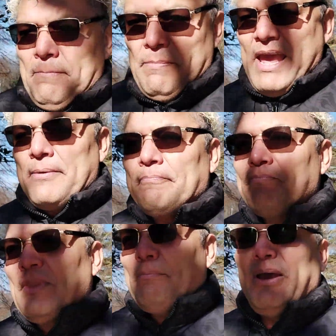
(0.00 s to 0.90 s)
Bien,
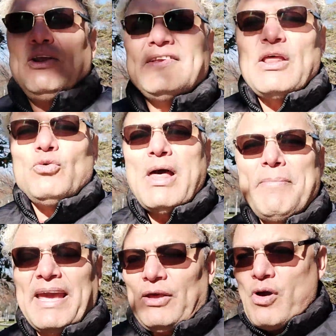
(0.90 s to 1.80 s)
pero esa duda
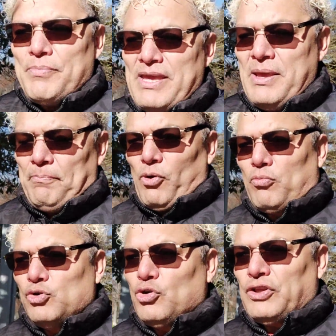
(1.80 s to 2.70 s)
me quedó a mí por
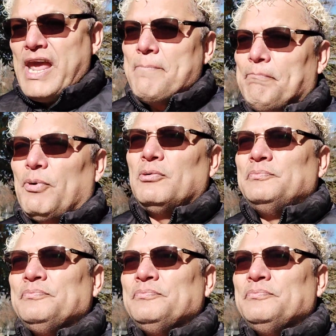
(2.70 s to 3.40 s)
mucho tiempo.